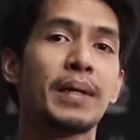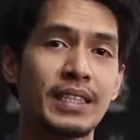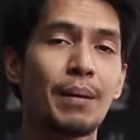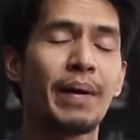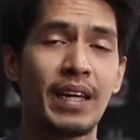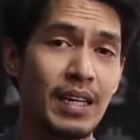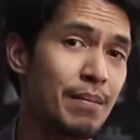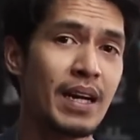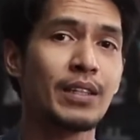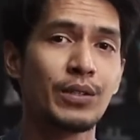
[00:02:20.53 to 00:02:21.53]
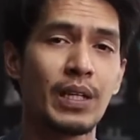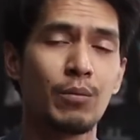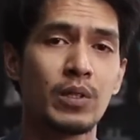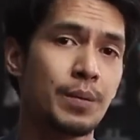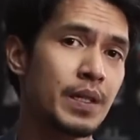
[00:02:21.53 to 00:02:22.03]
mencapai 500
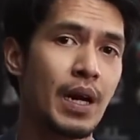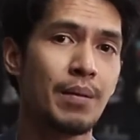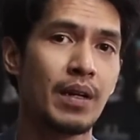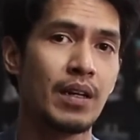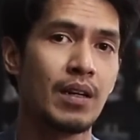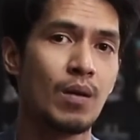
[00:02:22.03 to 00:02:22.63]
ribu subscriber.